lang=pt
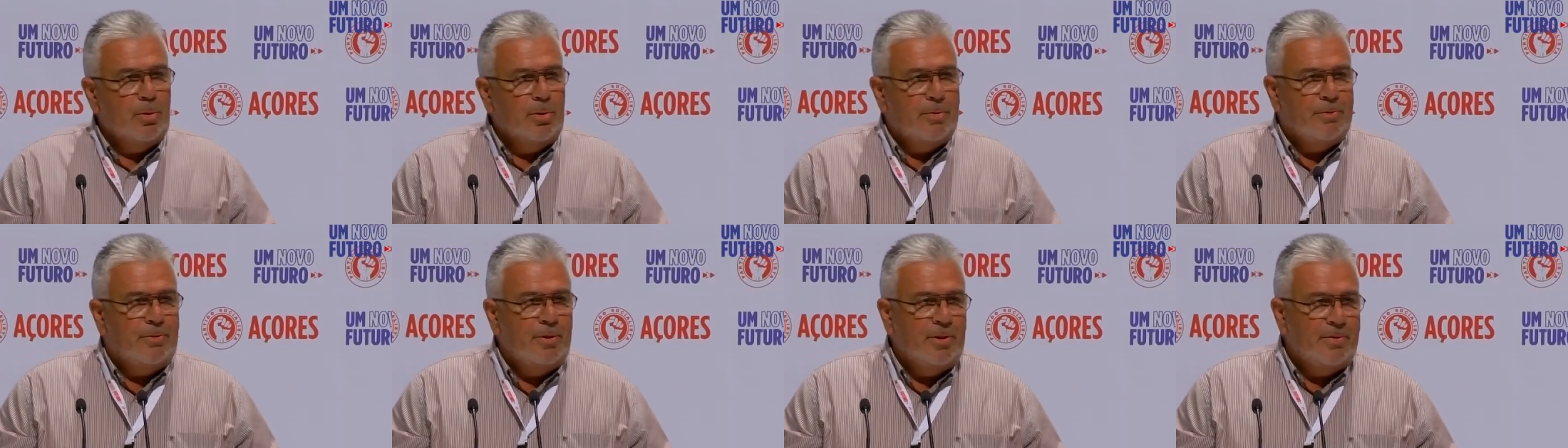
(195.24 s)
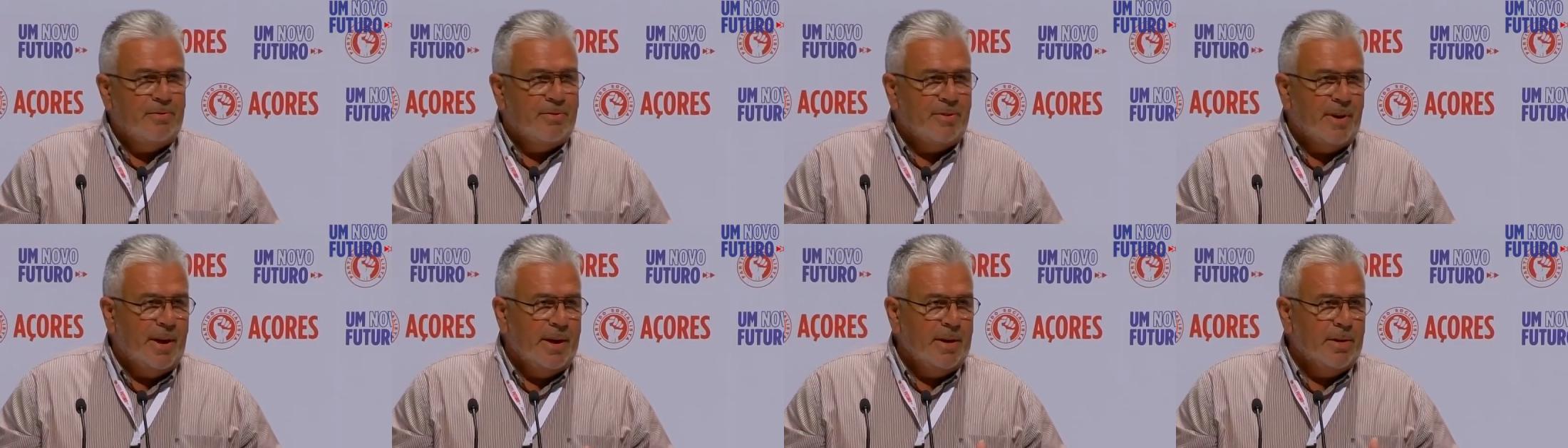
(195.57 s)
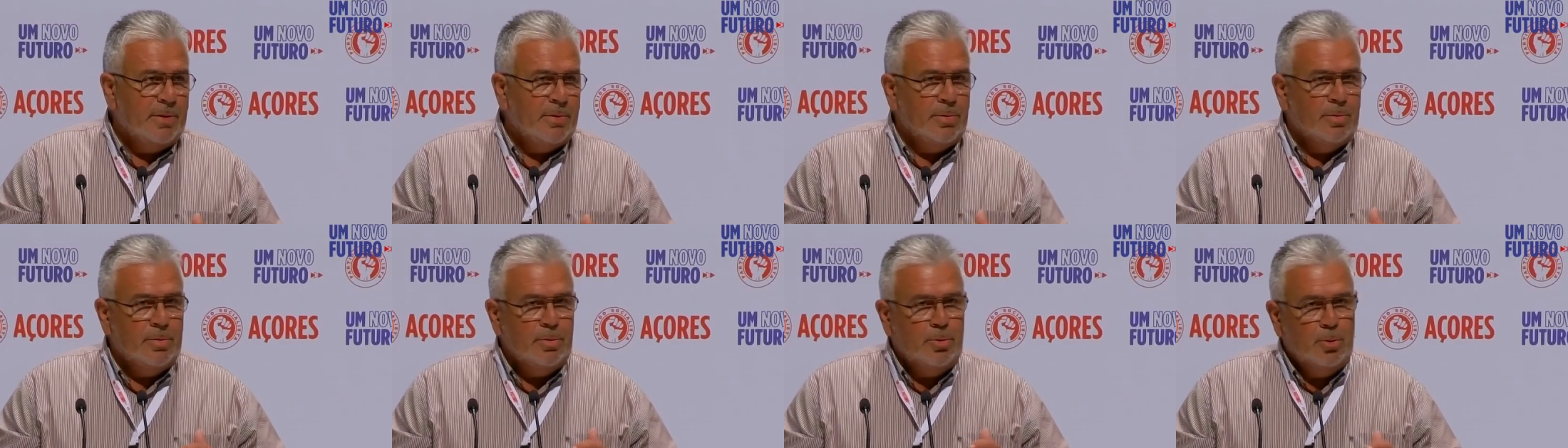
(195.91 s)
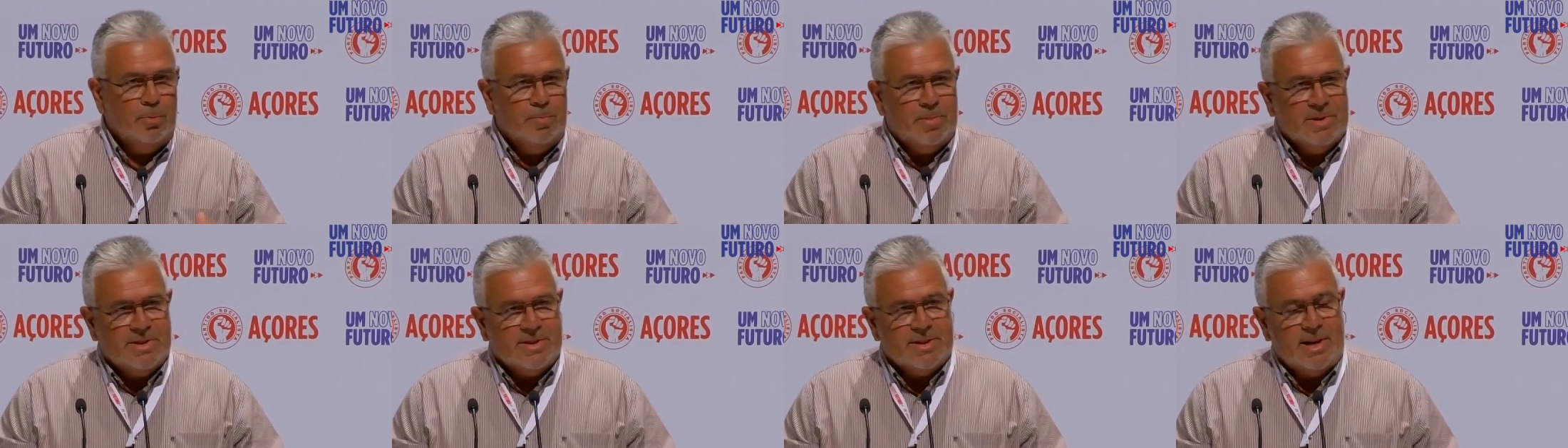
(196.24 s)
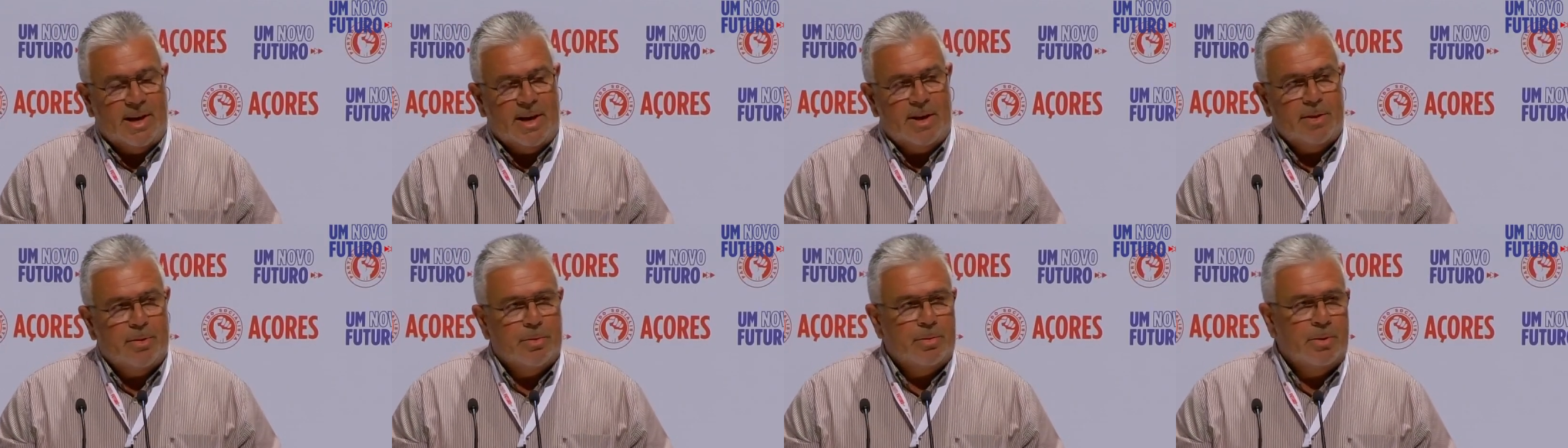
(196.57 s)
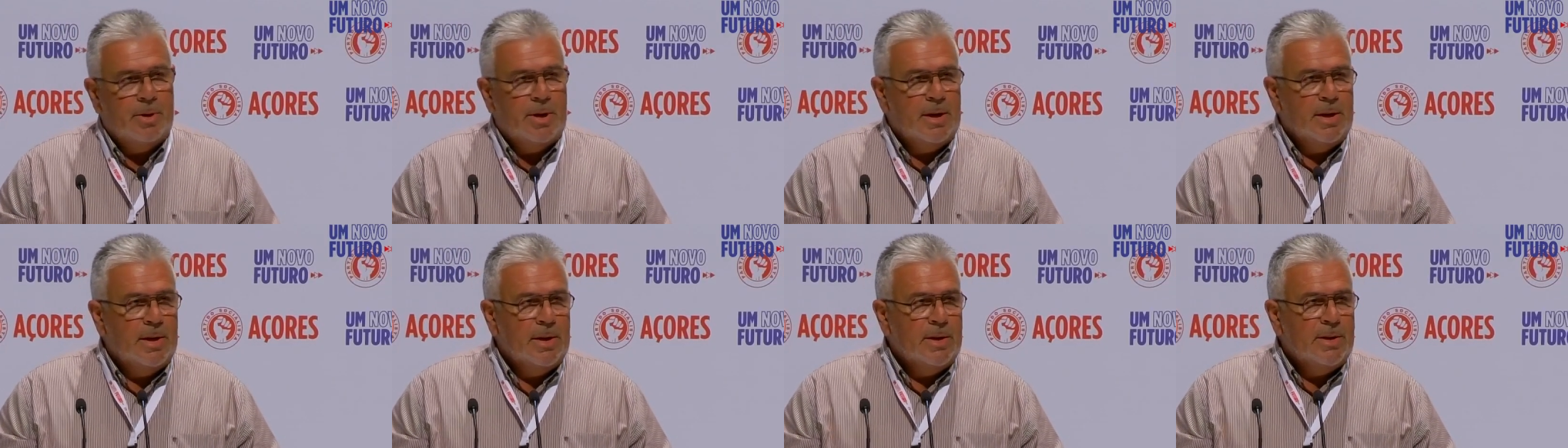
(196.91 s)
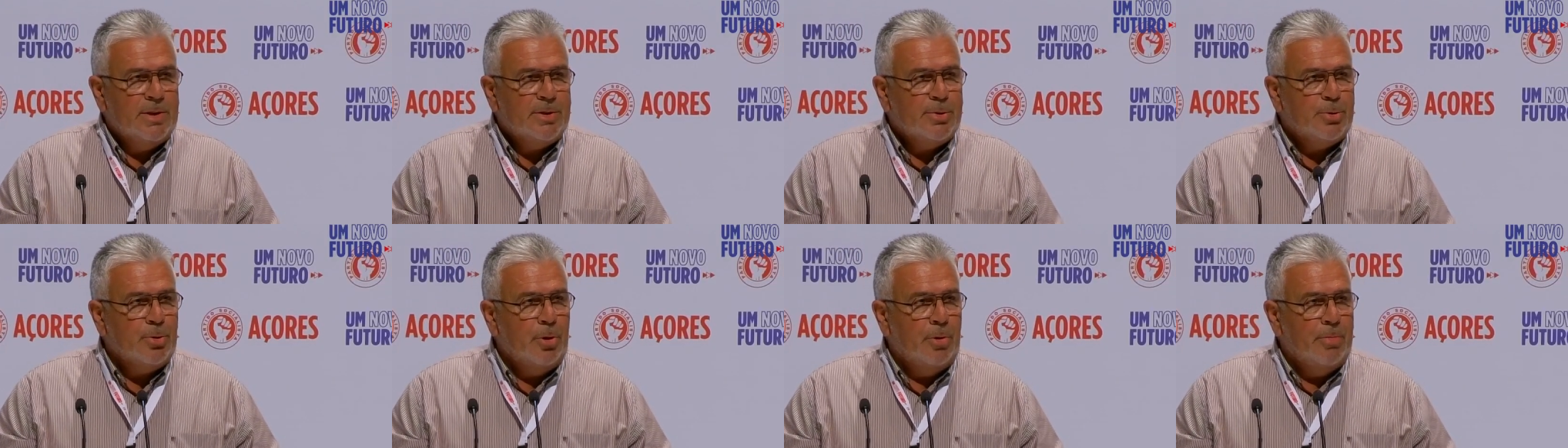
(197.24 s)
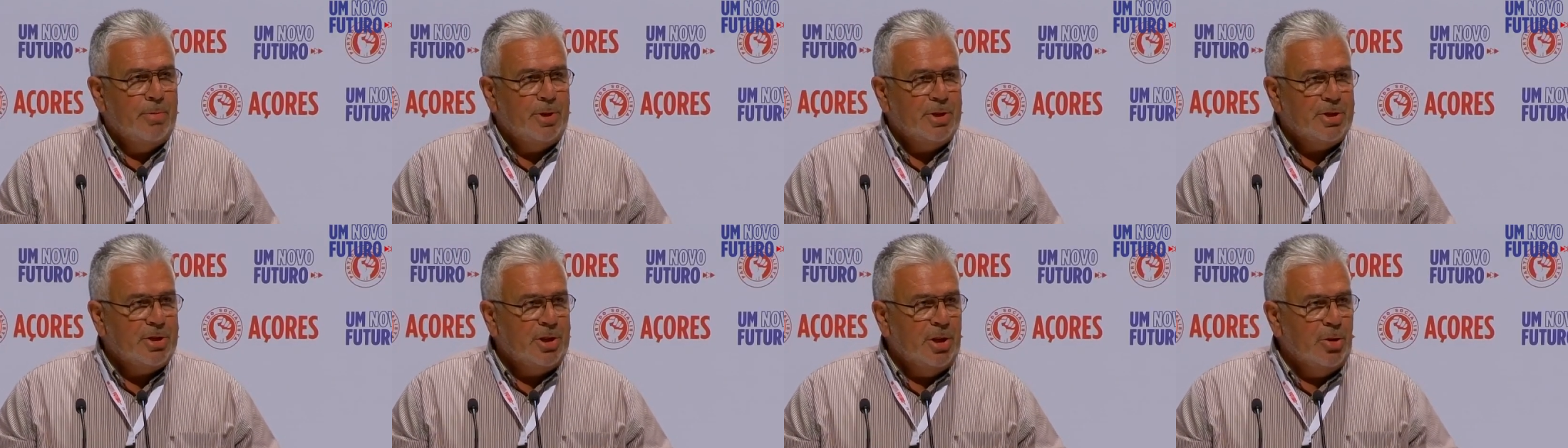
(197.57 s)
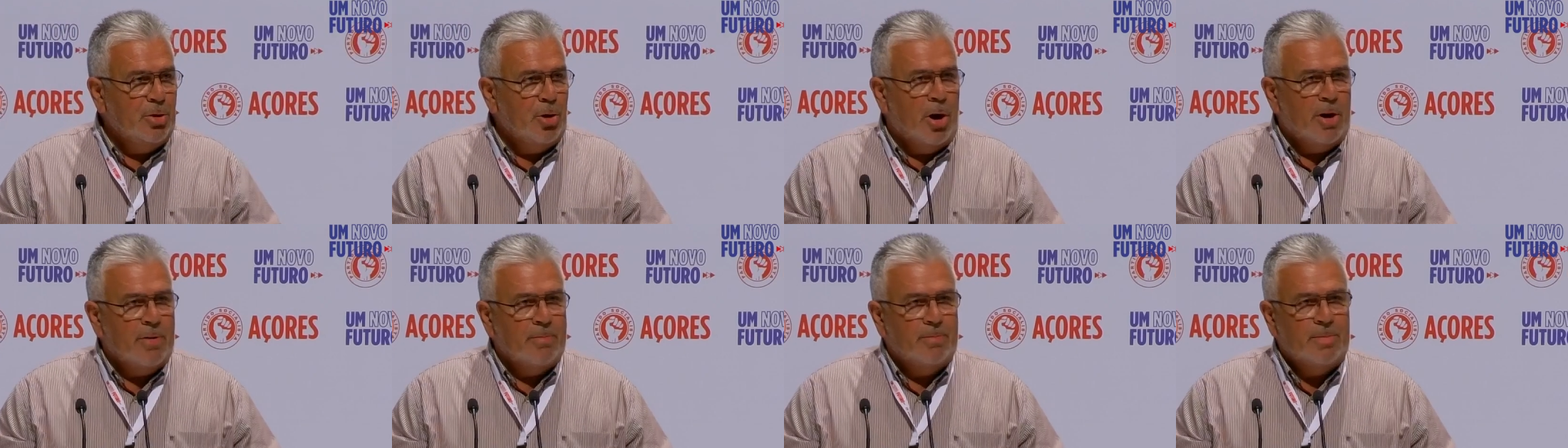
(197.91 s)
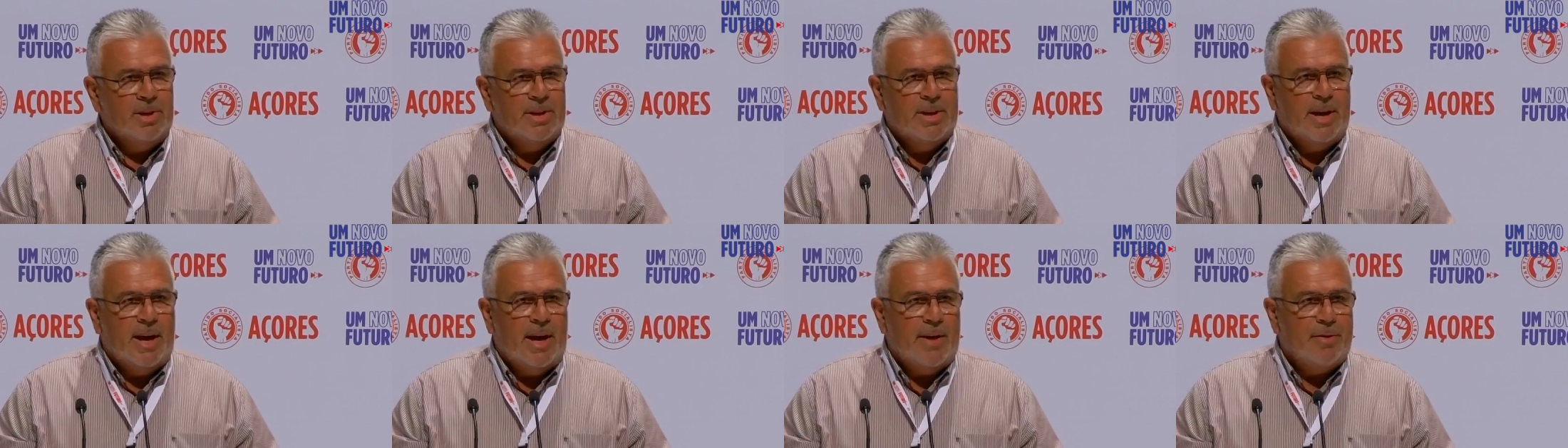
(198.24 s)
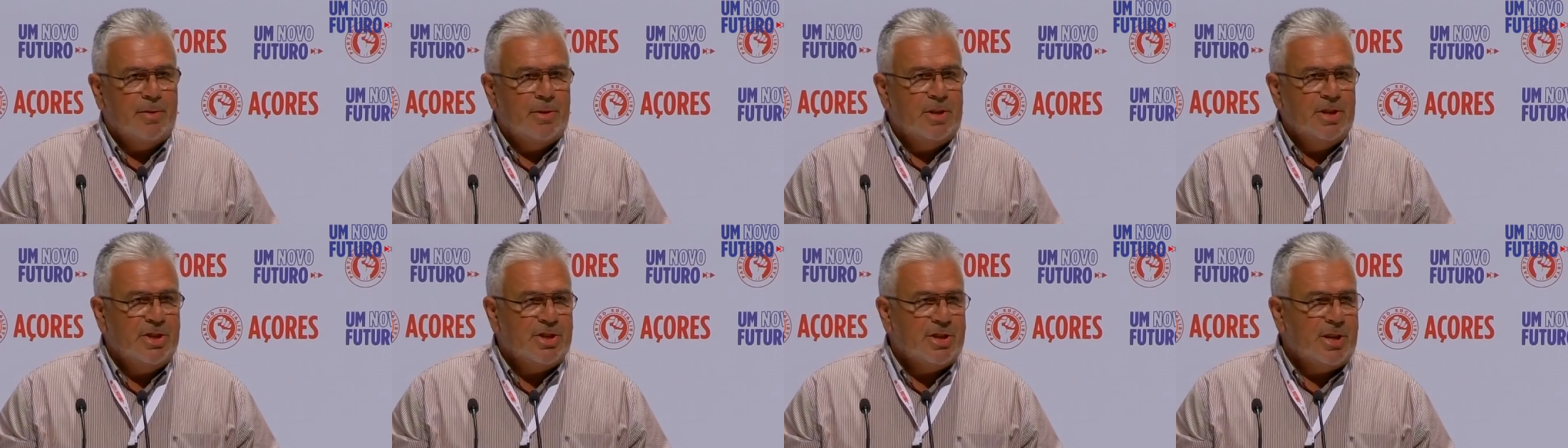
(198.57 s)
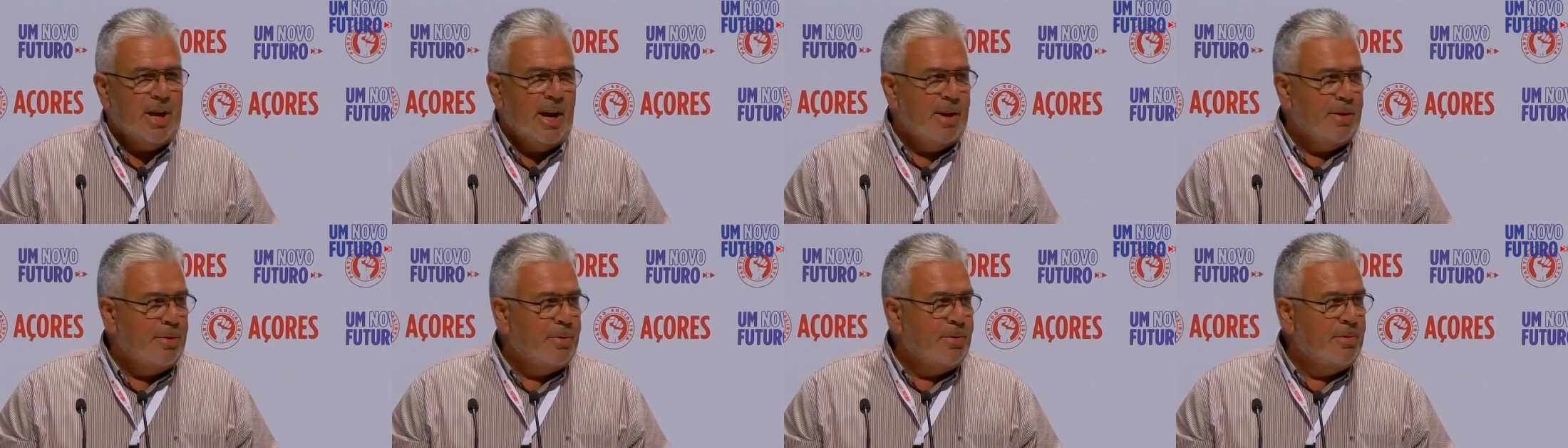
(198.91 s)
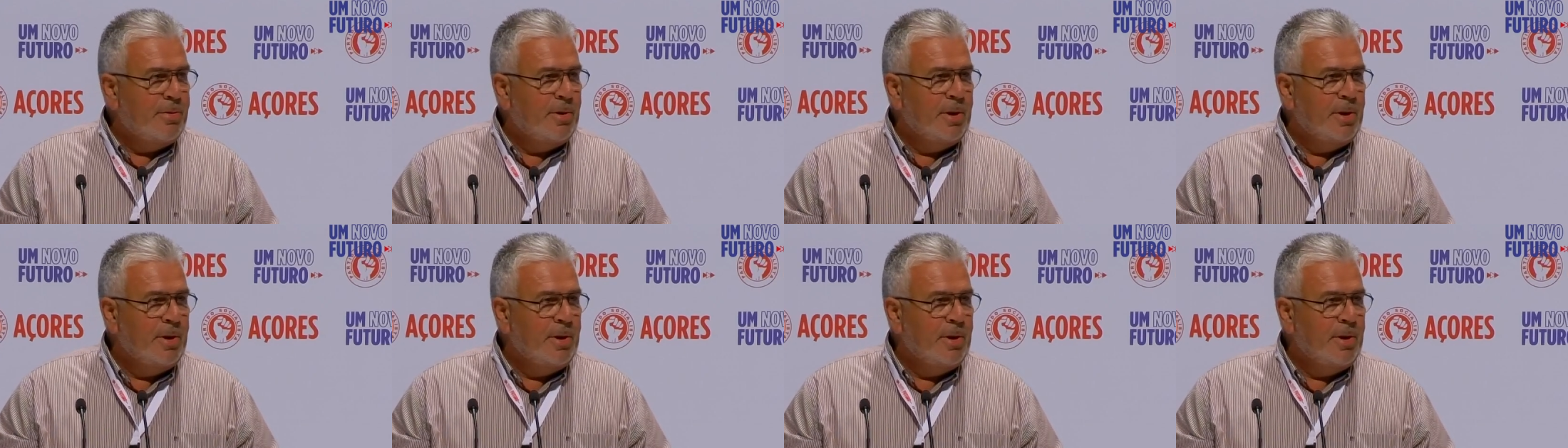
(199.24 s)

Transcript: o que foi feito no passado, sobre este enorme legado deixado